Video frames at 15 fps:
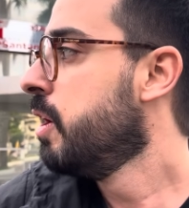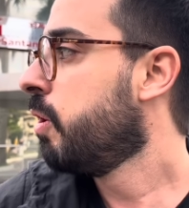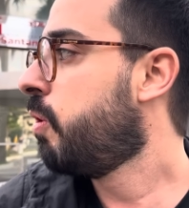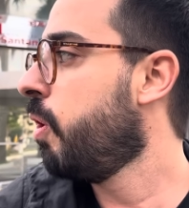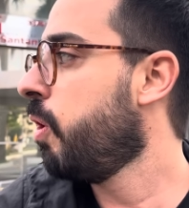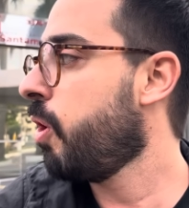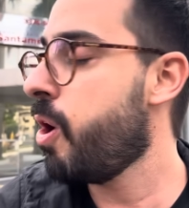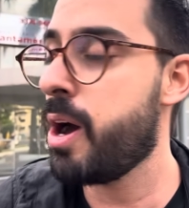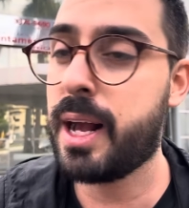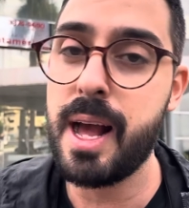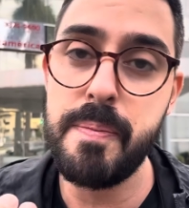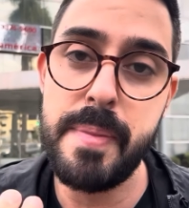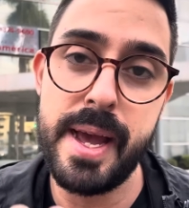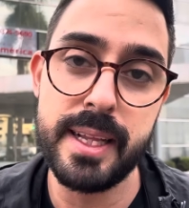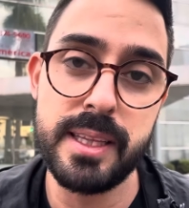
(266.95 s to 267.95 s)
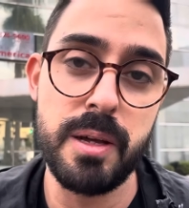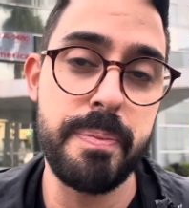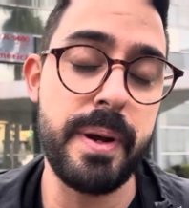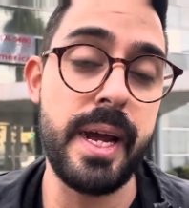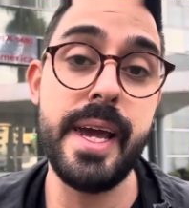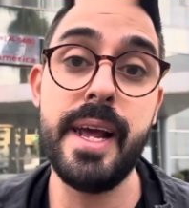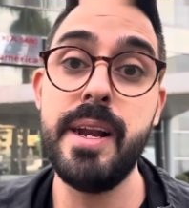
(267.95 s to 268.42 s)
Coloca a meta
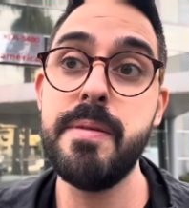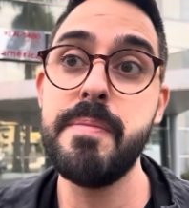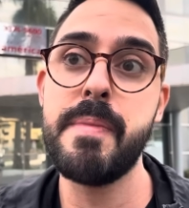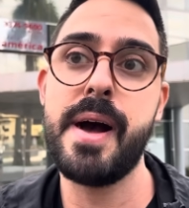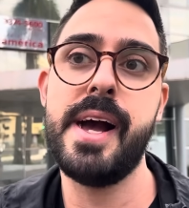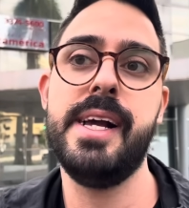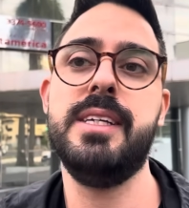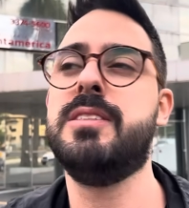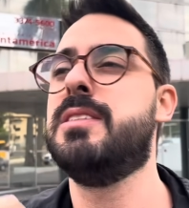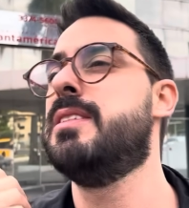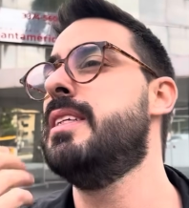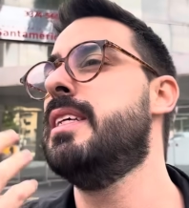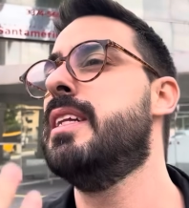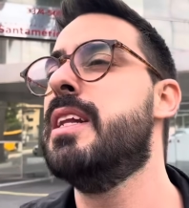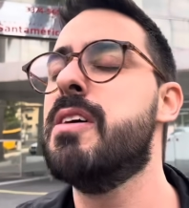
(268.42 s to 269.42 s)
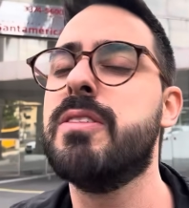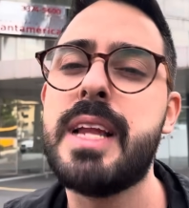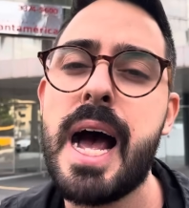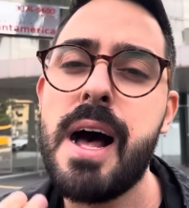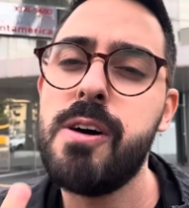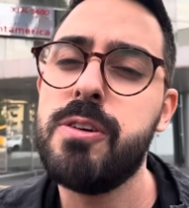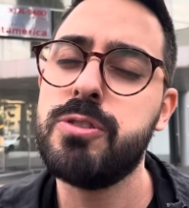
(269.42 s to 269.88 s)
para ele, mas assim, não
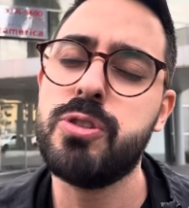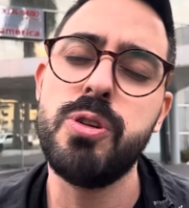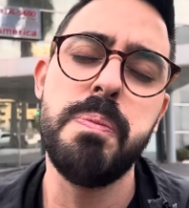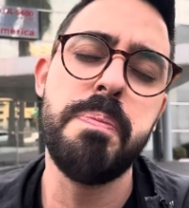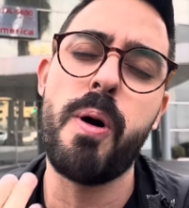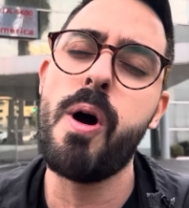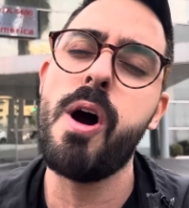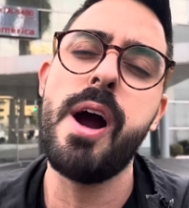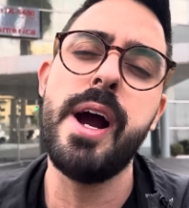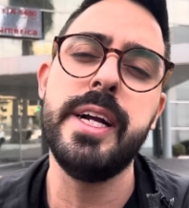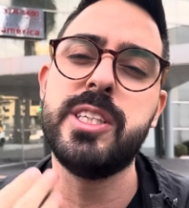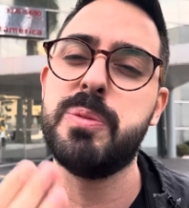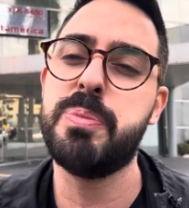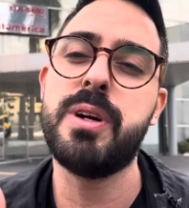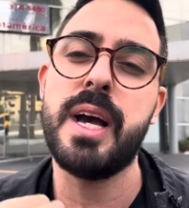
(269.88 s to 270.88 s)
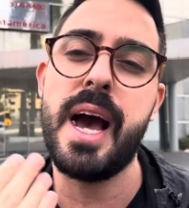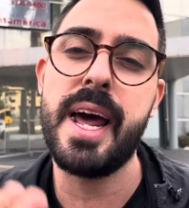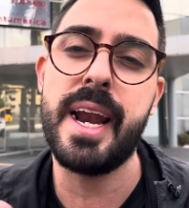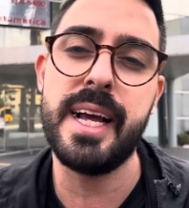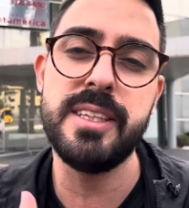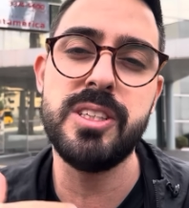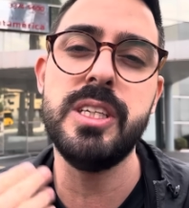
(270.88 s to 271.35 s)
dá um suporte para o
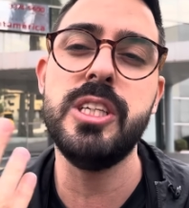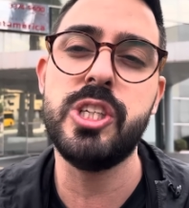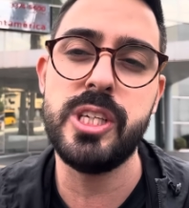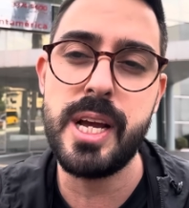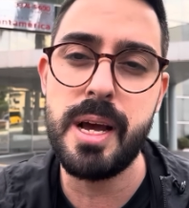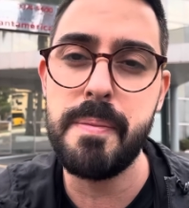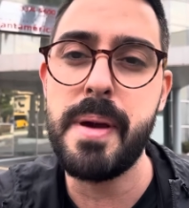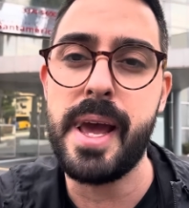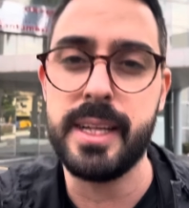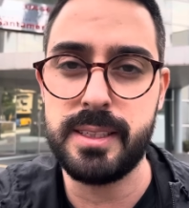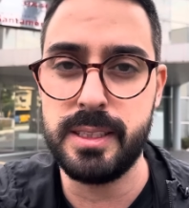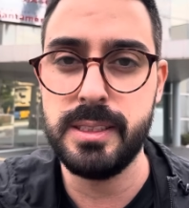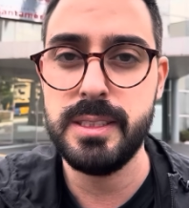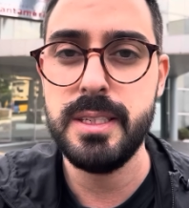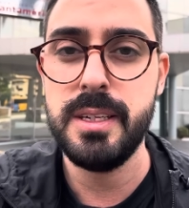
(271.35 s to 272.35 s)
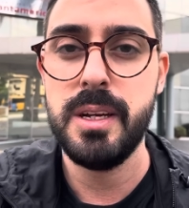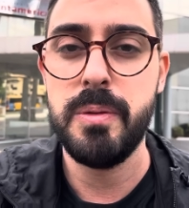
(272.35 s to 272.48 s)
cara atingir a meta.